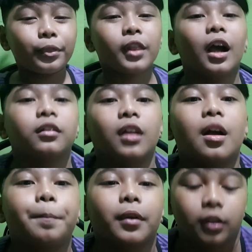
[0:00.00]
na,
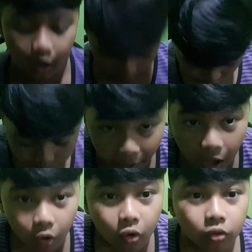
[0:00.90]
naka, naka, pa
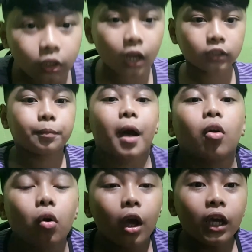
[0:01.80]
ako. Nakaganyan pa
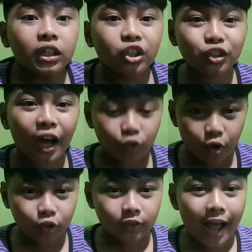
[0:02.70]
ako. Tapos
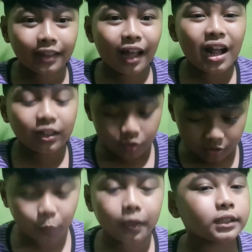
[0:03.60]
ano, lahat
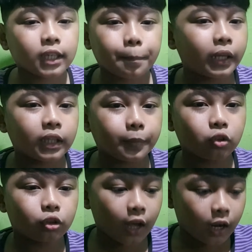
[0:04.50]
nakaganoon, sobrang sikip pa ng damit ko na.